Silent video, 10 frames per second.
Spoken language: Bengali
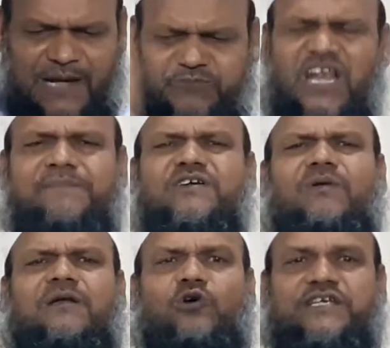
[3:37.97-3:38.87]
আব্দুল ইবনু
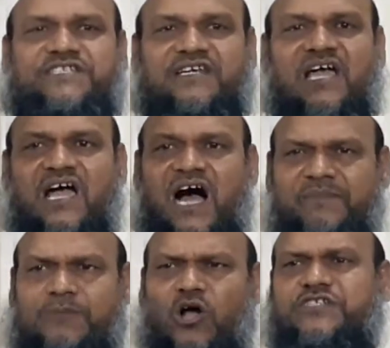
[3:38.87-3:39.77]
আমার বলেছেন
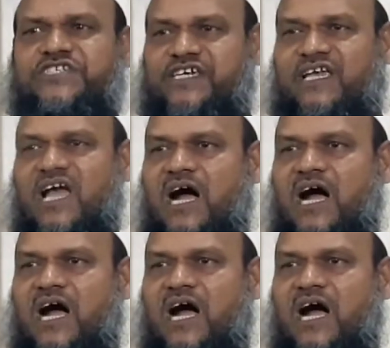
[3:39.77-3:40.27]
আমি বলছি